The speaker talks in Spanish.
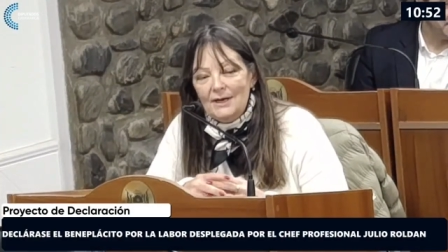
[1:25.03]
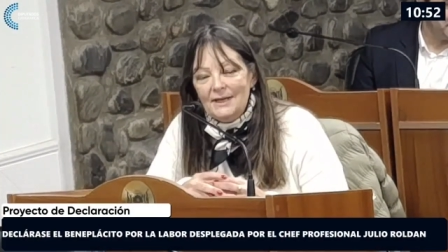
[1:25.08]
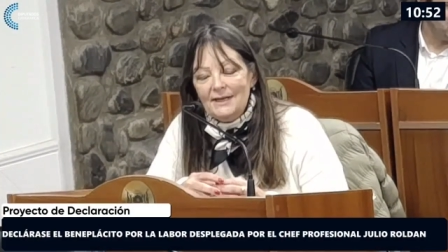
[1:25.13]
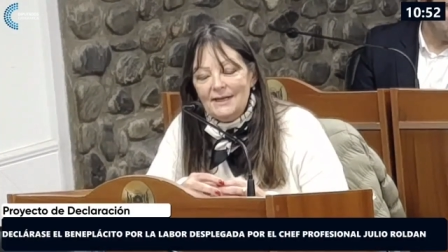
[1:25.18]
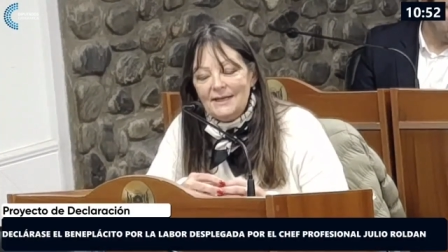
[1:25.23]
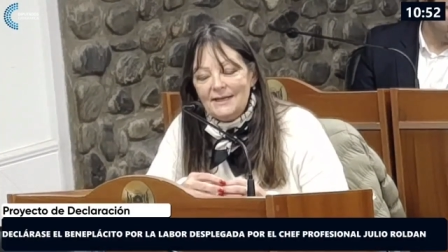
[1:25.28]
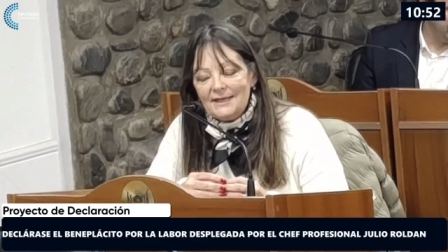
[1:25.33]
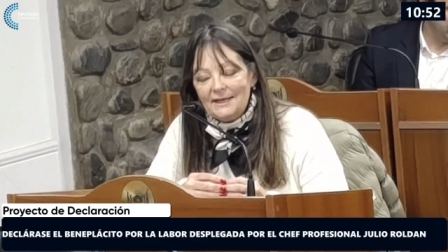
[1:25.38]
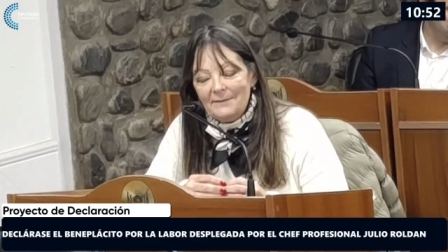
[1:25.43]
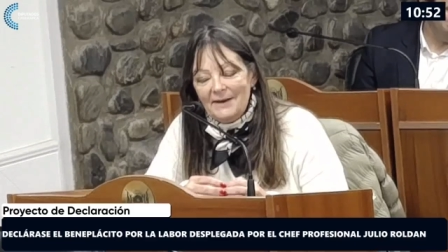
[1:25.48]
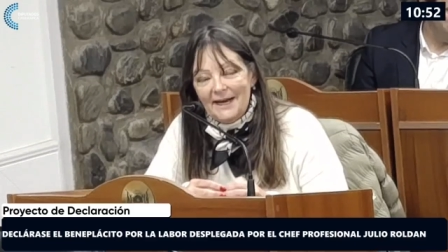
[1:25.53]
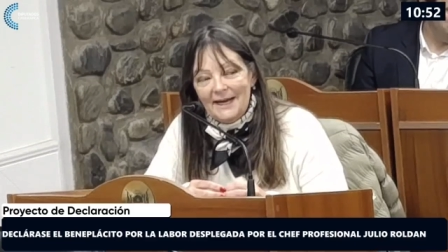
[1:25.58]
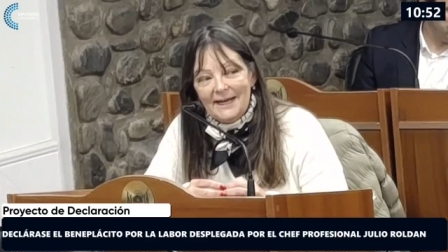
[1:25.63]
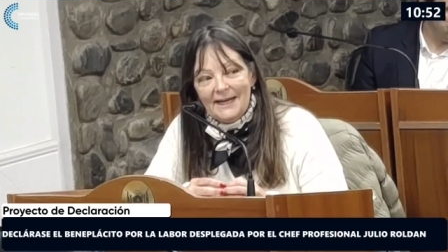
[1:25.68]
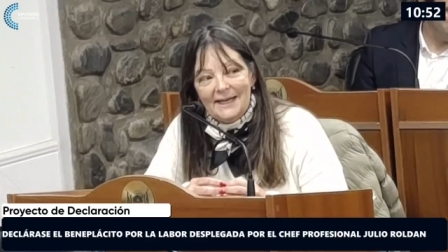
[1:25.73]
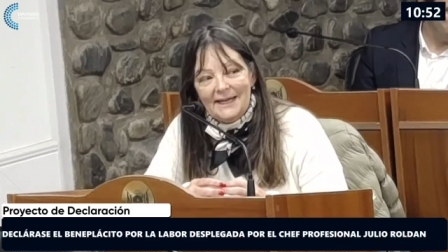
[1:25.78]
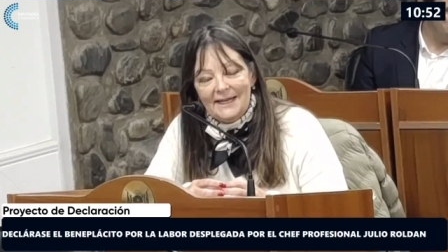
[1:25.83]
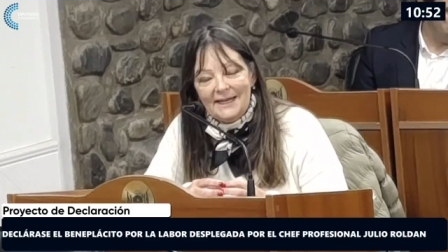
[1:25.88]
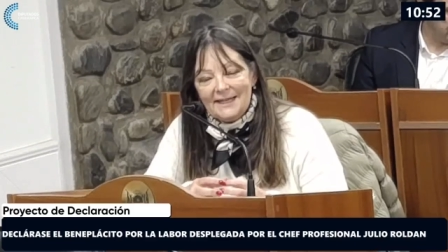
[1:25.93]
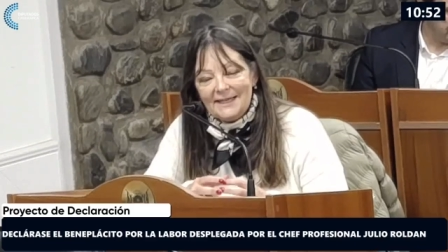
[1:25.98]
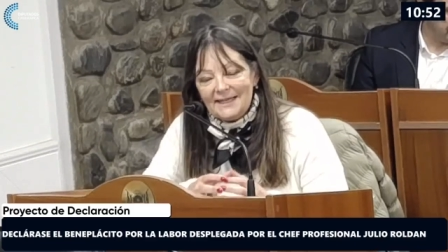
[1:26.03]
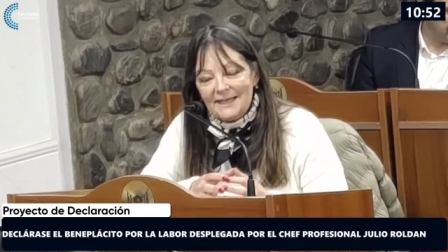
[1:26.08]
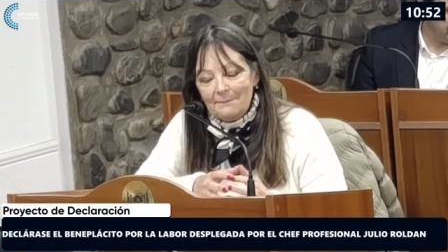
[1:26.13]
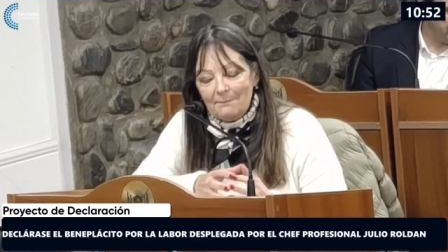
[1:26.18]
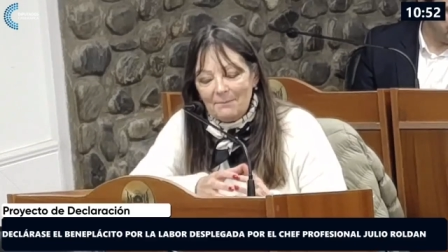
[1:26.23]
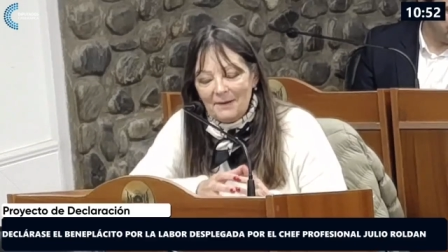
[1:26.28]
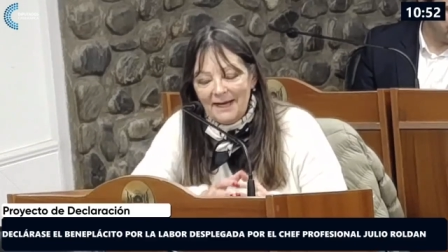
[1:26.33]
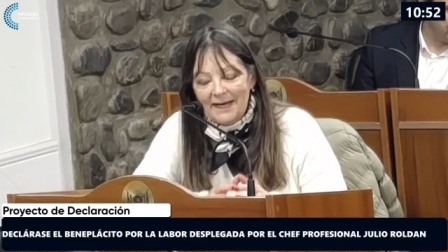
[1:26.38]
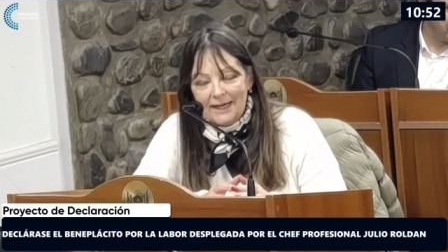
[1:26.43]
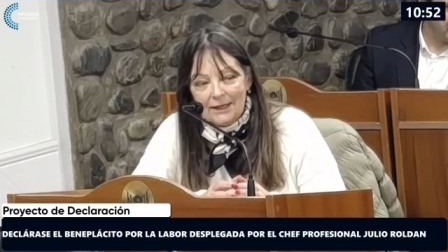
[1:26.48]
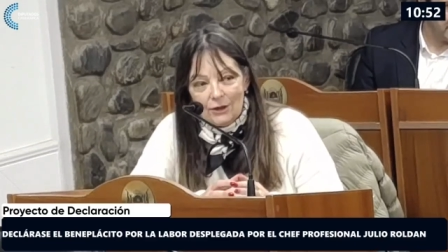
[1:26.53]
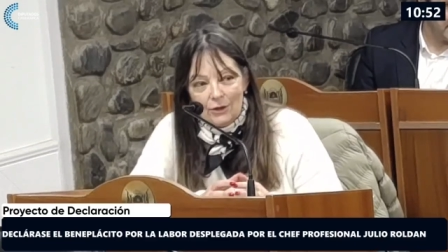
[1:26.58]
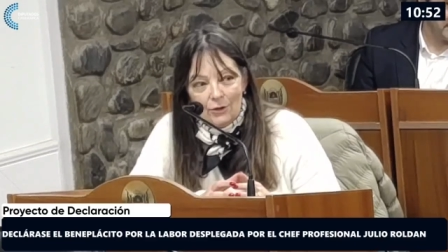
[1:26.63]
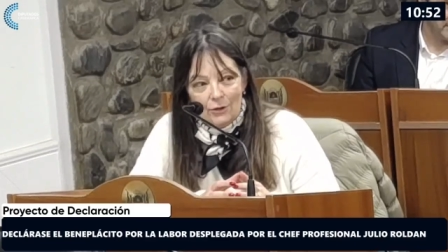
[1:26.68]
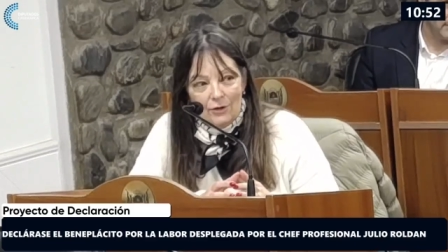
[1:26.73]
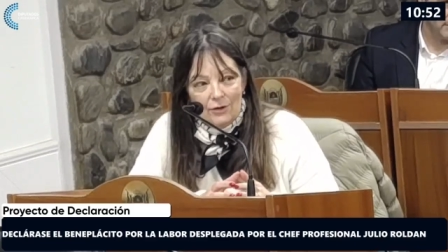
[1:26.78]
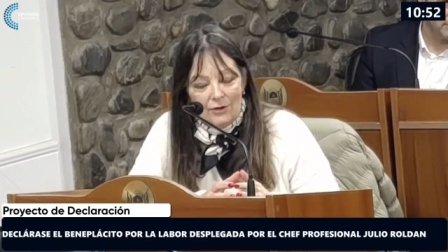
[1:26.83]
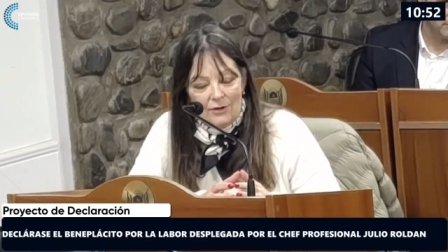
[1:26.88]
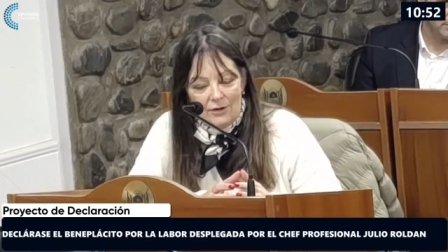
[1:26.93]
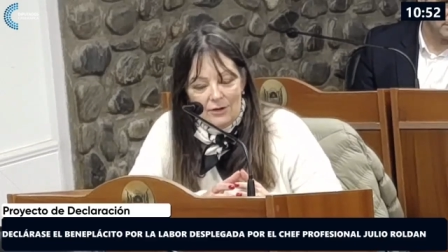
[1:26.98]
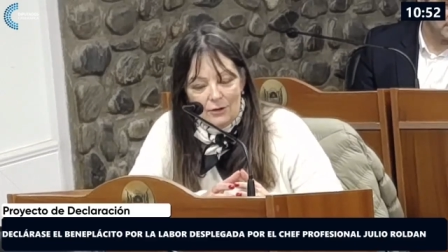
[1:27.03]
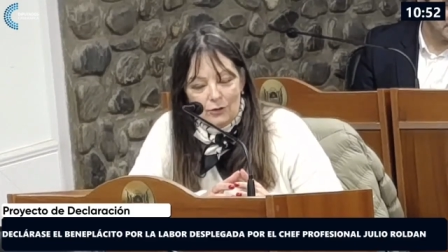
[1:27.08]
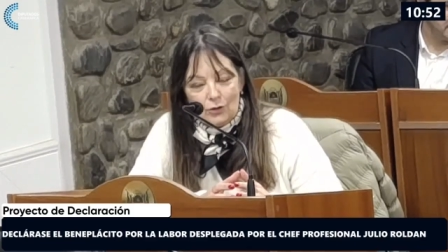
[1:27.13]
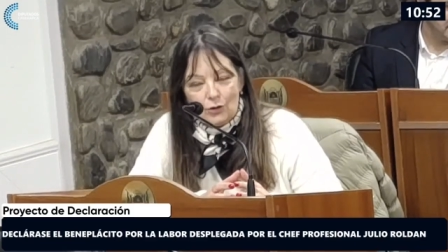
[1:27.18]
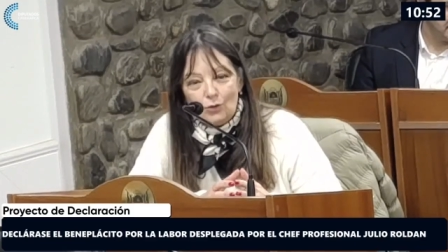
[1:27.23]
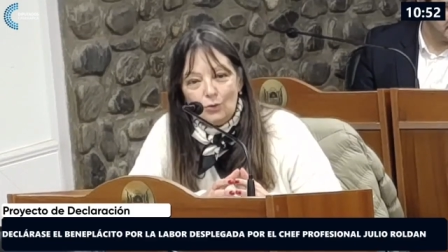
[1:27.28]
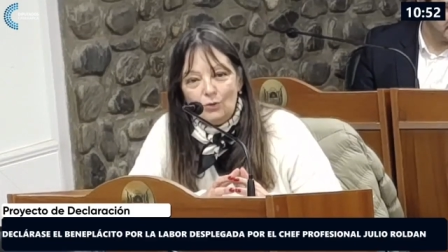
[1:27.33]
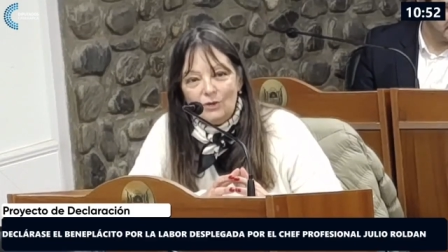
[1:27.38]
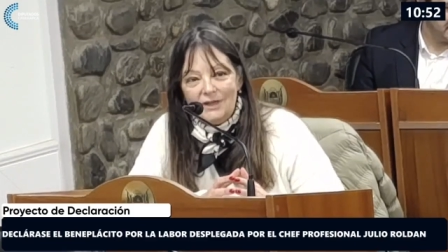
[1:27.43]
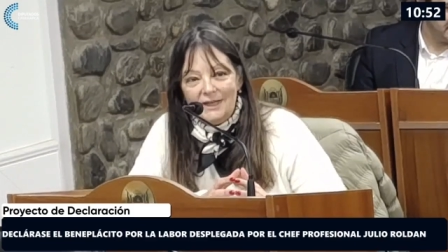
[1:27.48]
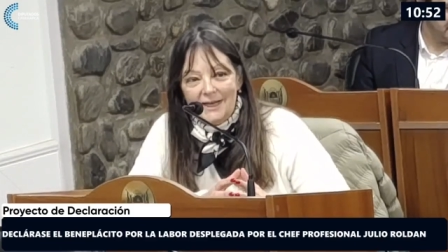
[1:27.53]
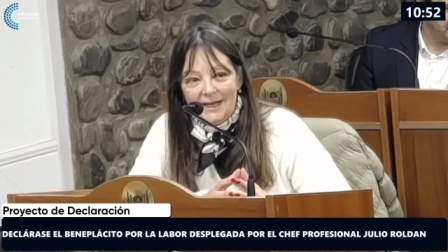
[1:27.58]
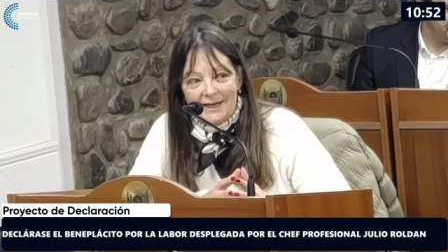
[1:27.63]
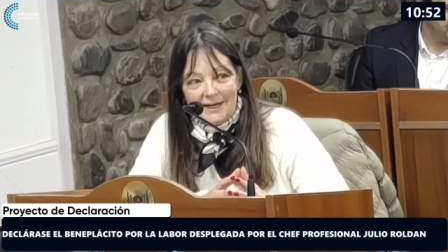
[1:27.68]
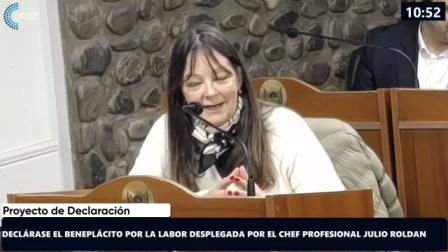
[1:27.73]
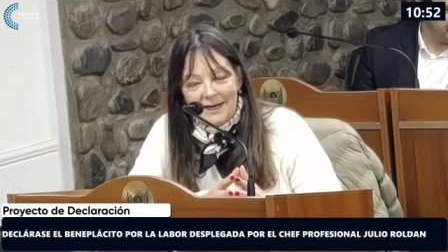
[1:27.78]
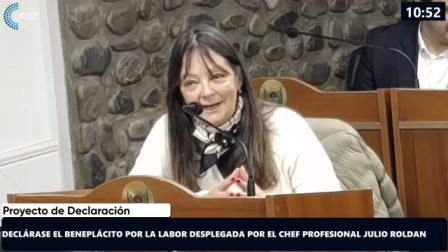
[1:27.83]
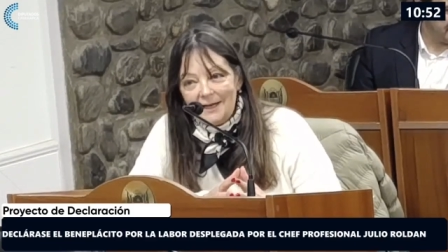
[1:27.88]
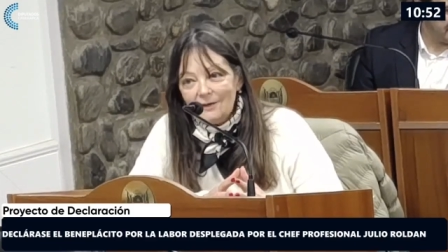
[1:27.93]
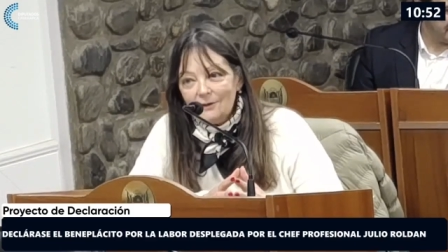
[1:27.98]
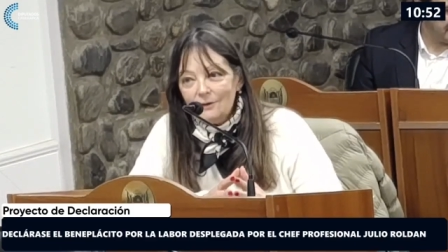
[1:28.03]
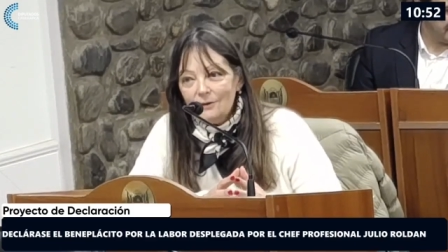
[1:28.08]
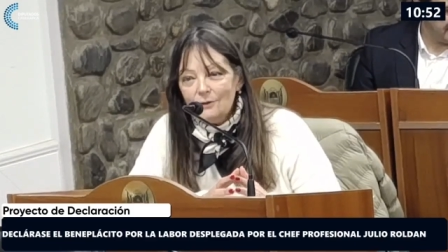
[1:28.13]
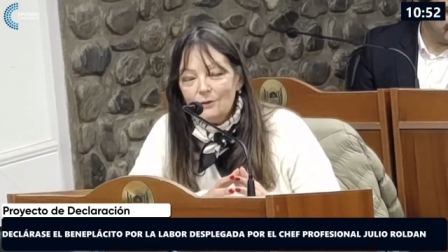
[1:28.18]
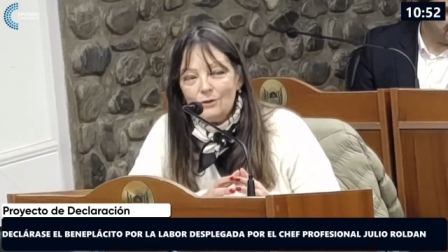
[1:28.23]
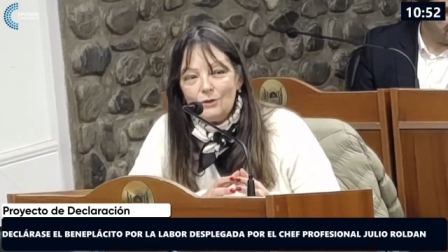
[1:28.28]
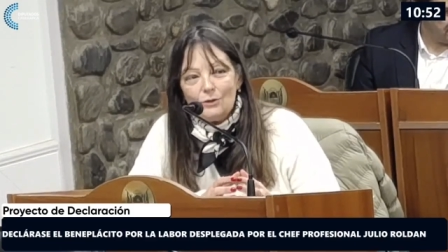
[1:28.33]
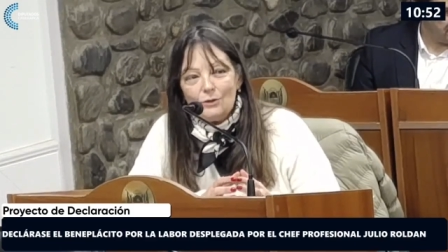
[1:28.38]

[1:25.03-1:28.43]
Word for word: de llevar en ese plato su tierra, ¿no?